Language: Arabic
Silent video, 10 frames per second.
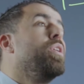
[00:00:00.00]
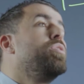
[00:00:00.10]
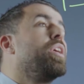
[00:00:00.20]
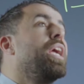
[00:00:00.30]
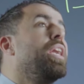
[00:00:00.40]

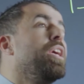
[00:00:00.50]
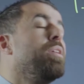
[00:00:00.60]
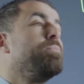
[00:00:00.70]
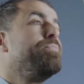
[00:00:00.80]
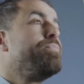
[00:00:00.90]
اجا قال
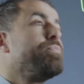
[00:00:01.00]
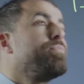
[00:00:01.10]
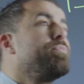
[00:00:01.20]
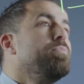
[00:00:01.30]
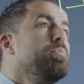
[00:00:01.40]
لي
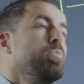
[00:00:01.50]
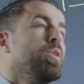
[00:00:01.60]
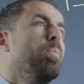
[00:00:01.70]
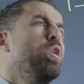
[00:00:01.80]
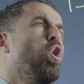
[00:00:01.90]
من